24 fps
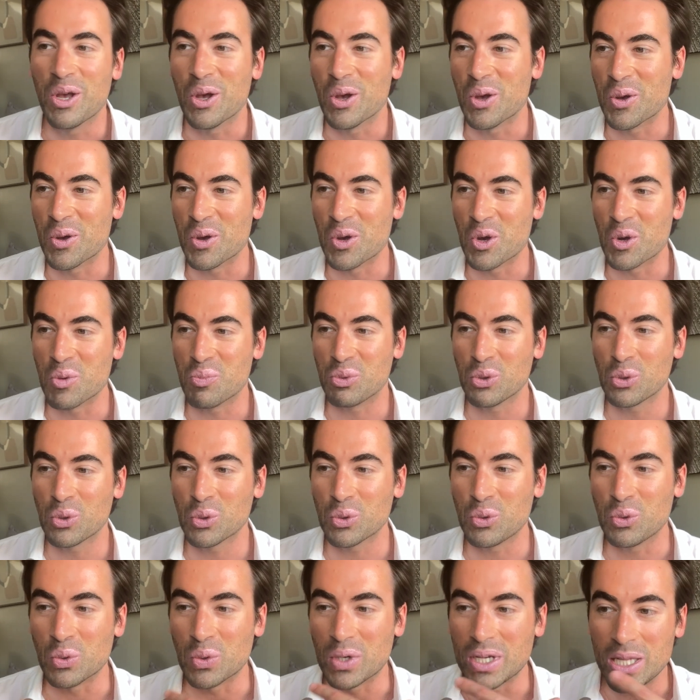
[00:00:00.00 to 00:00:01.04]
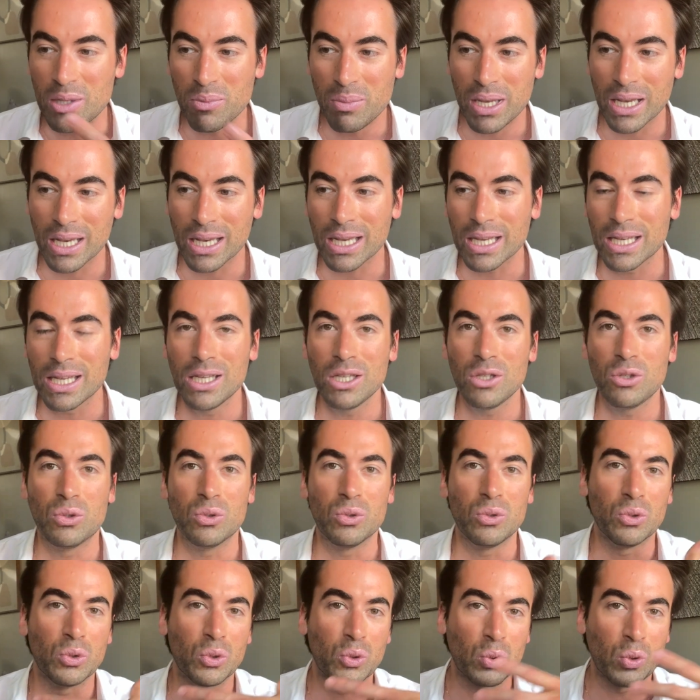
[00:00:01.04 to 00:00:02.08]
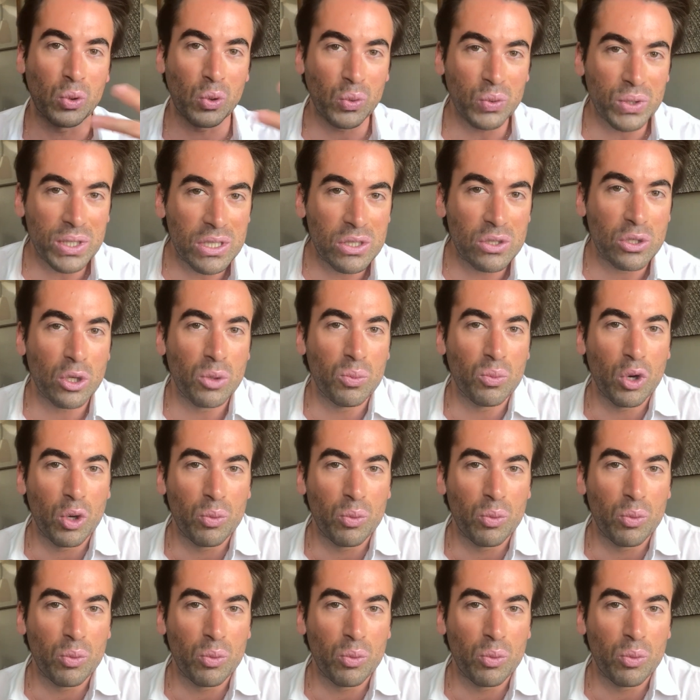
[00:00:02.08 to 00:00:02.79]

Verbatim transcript: euh, pour nous libérer de nos conditionnements